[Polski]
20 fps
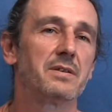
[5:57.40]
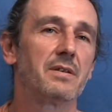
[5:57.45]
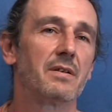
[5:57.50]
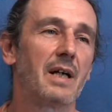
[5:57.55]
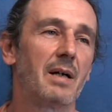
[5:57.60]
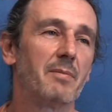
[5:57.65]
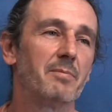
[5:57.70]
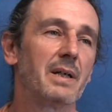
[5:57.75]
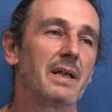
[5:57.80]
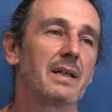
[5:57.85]
do
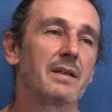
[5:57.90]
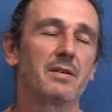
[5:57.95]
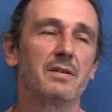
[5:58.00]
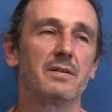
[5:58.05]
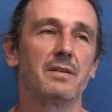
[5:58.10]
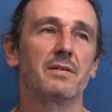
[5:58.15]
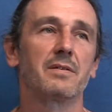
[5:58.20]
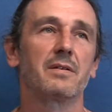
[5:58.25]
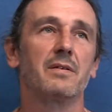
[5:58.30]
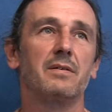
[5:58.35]
Rabego,
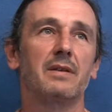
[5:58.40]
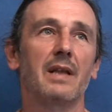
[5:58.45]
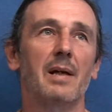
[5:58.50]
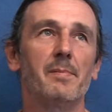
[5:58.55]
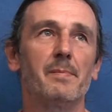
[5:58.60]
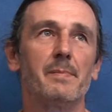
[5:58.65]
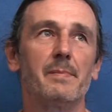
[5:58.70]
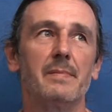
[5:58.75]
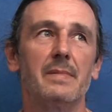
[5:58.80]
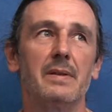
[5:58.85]
no to
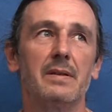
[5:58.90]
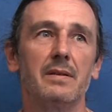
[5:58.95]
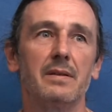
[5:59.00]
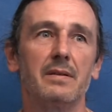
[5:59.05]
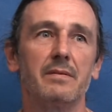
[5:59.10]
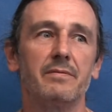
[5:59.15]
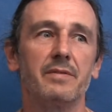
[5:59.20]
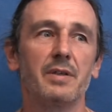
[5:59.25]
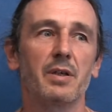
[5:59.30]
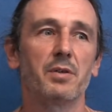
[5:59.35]
tam
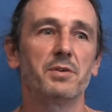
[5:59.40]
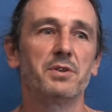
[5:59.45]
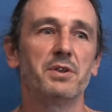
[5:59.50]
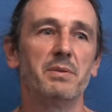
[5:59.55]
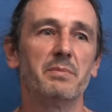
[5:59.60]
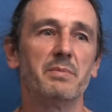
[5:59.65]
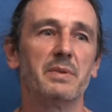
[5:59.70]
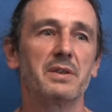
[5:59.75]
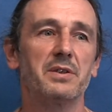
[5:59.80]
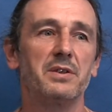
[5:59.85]
y,
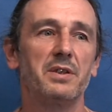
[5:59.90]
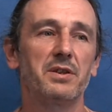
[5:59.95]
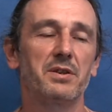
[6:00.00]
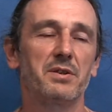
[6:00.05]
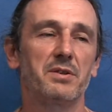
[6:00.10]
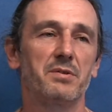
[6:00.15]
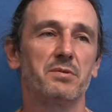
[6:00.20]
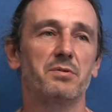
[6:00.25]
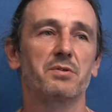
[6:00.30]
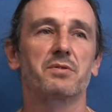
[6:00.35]
wychodzimy
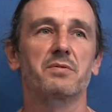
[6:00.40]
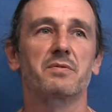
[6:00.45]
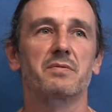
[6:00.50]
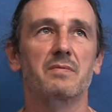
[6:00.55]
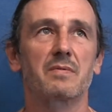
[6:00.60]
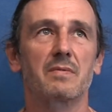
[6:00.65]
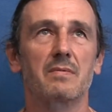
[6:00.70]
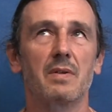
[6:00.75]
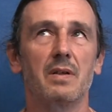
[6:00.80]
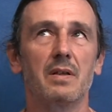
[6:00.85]
gdzieś już
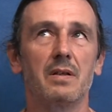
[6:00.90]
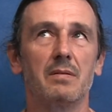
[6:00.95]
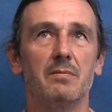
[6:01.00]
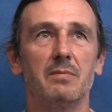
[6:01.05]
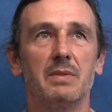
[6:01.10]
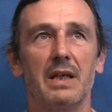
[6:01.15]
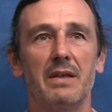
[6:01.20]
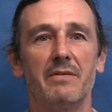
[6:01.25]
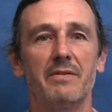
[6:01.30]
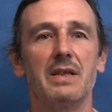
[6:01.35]
y,
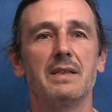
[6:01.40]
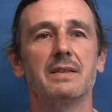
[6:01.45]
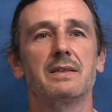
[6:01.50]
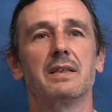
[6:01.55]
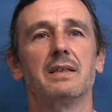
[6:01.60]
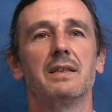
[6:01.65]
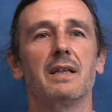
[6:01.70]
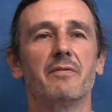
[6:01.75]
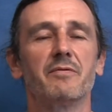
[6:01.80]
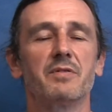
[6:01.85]
mniej
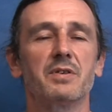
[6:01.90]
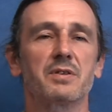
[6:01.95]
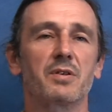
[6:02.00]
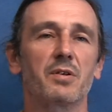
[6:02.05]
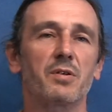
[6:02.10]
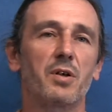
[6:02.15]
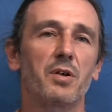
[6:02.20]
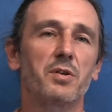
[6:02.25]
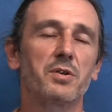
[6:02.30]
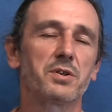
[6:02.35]
więcej na
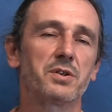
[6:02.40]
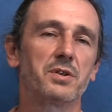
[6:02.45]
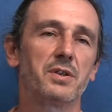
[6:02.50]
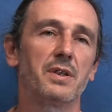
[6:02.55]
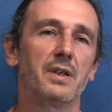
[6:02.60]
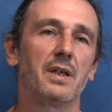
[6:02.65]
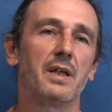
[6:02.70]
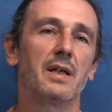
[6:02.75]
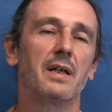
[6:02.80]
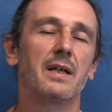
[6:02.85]

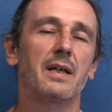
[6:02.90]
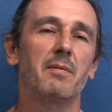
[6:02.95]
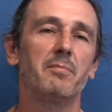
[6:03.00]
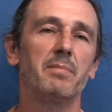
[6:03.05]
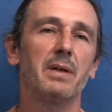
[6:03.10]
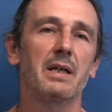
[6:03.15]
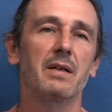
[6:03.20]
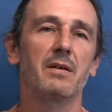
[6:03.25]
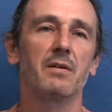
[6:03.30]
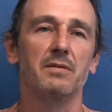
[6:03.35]
wysokości
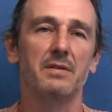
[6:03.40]
Rabego,